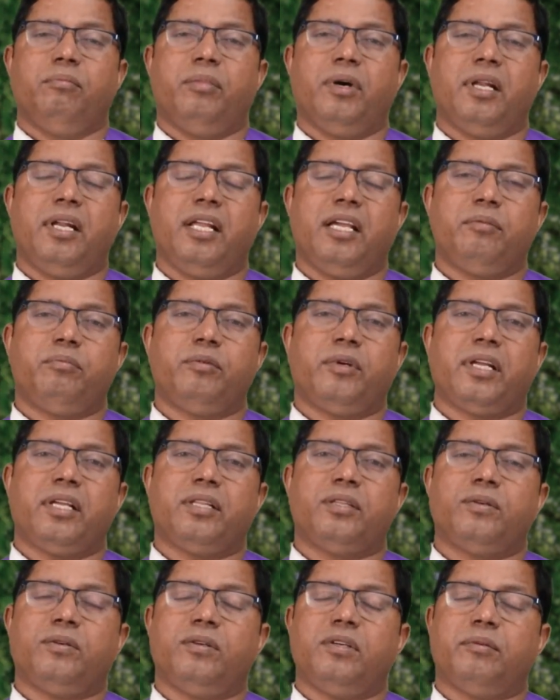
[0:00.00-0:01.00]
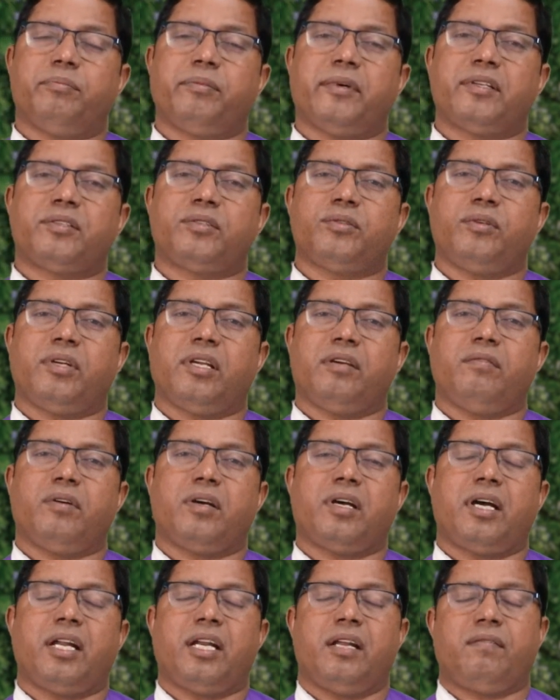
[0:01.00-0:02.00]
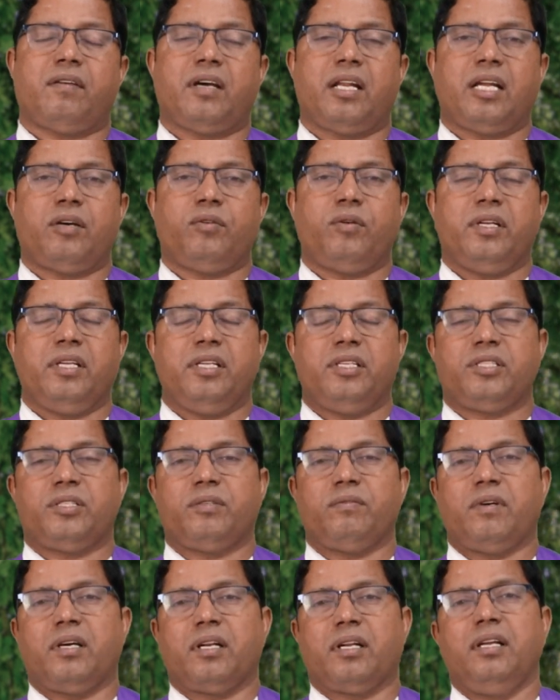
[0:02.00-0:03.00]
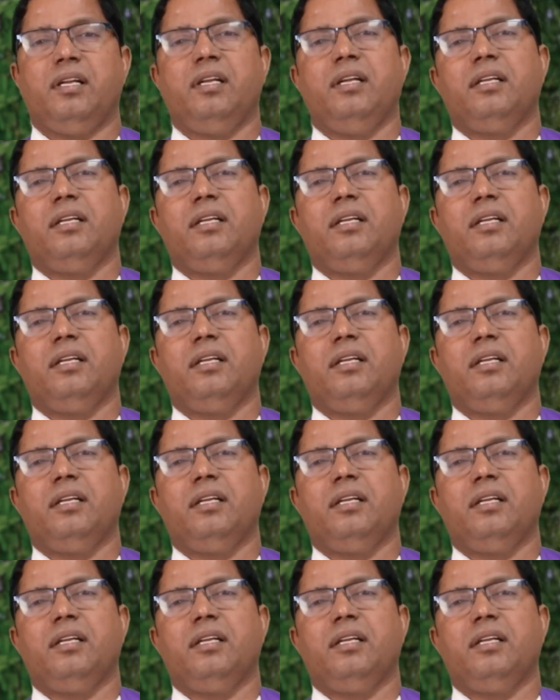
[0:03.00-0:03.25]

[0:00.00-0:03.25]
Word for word: भले बुरे दोनों पर सूर्य उगाने वाला वह ईश्वर